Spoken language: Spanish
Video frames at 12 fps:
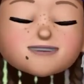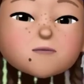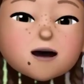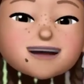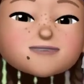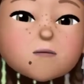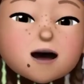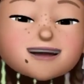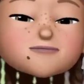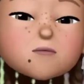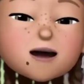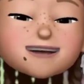entonces
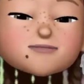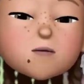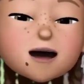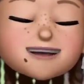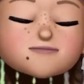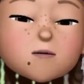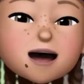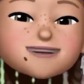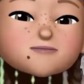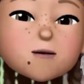es momento de limar